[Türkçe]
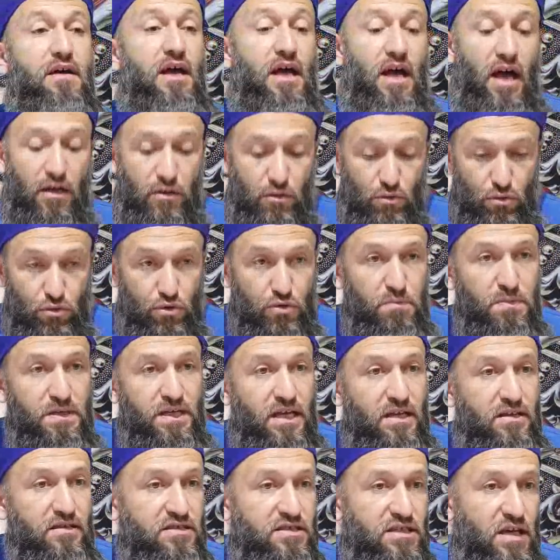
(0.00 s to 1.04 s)
Ha ne olur bir
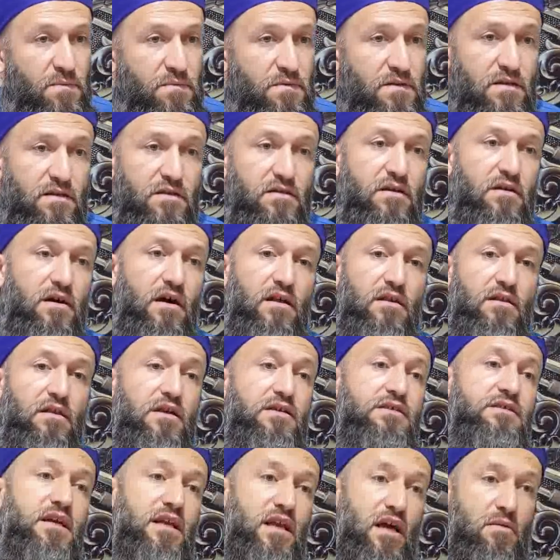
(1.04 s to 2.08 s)
yanlış yaptın. Allah
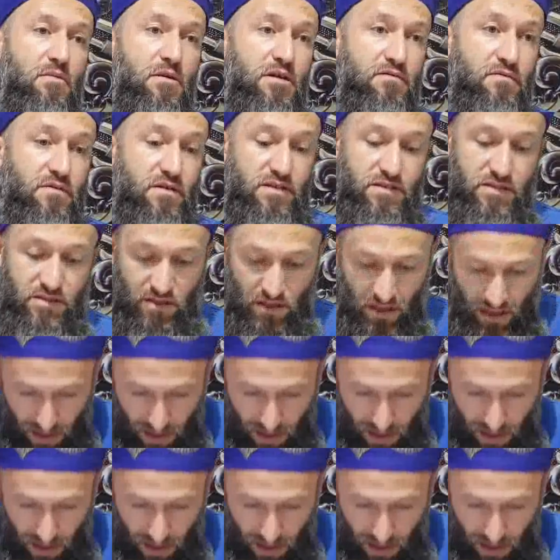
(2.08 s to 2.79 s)
selamet versin.